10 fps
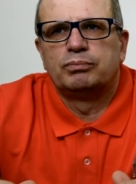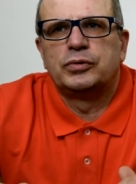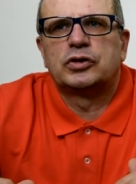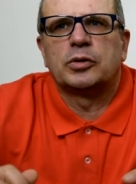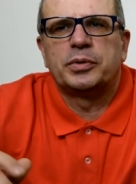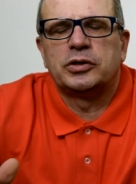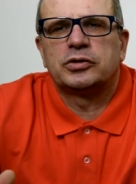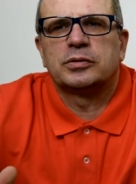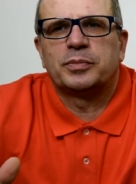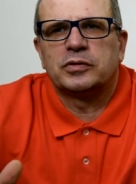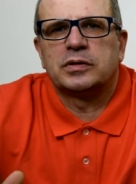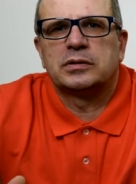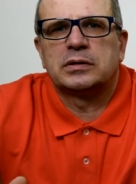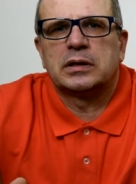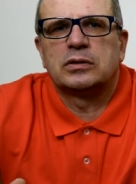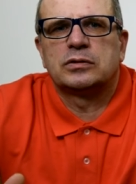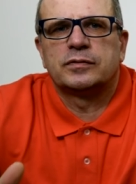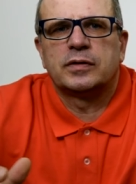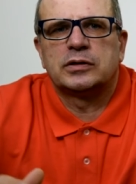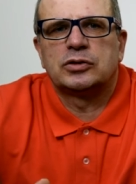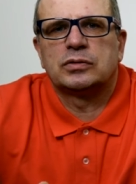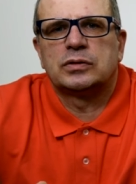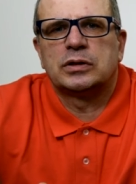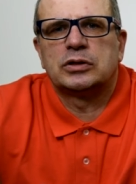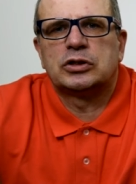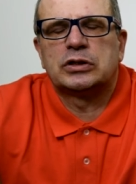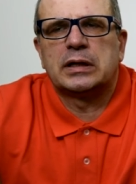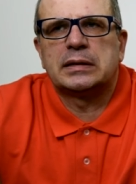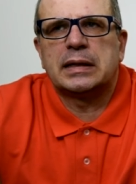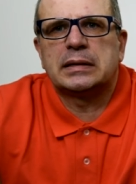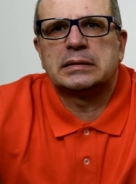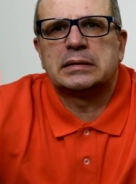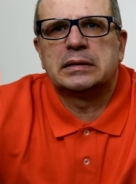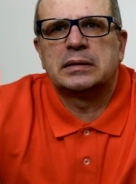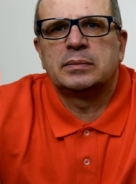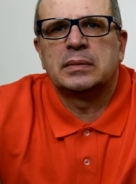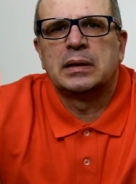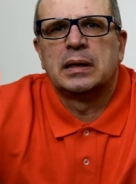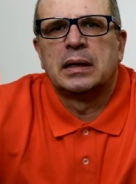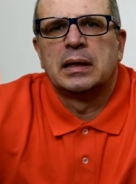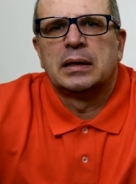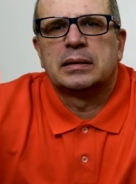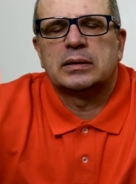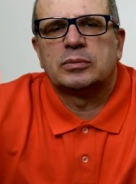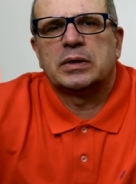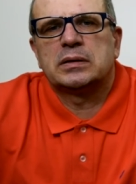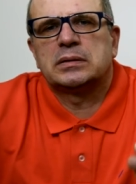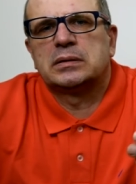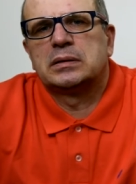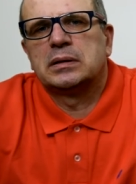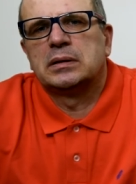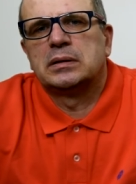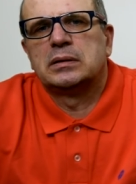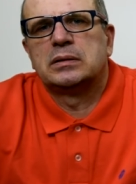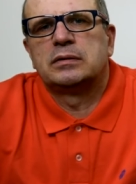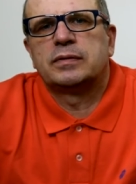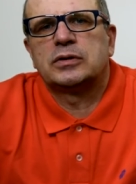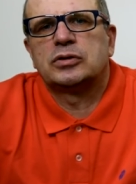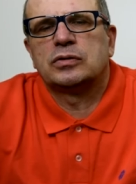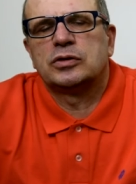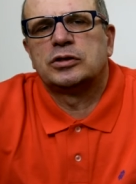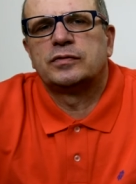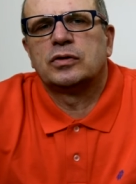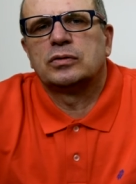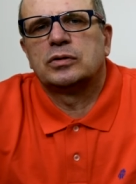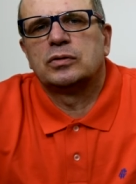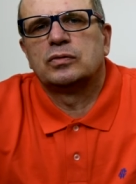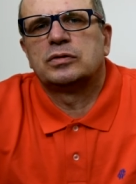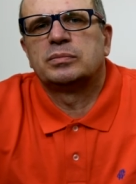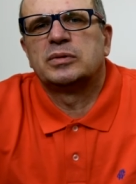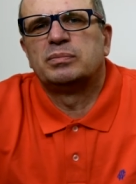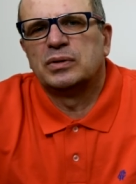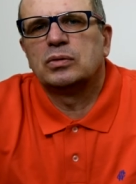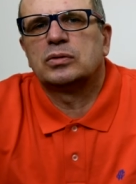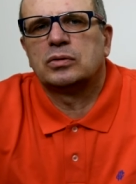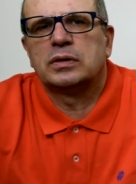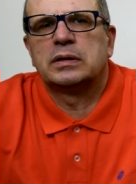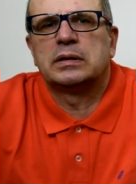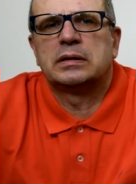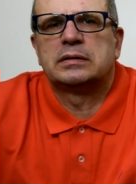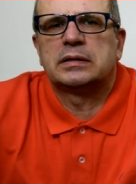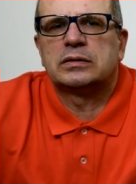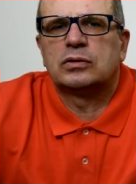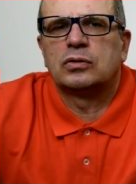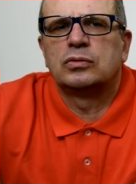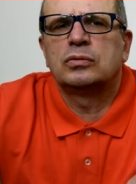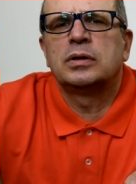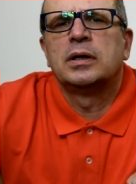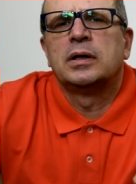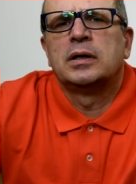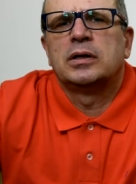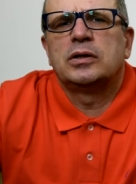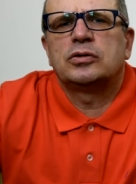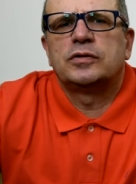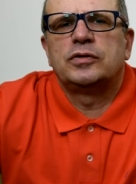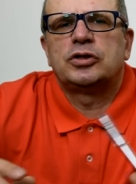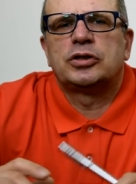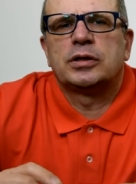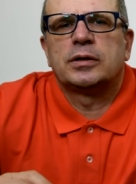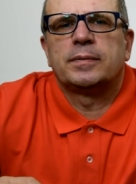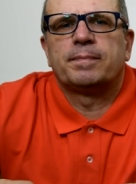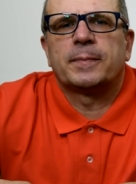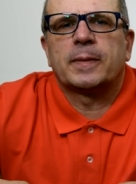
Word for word: 150% y, tego co w 2014 Natomiast 2009-2008 y, było trochę zastoju i oczywiście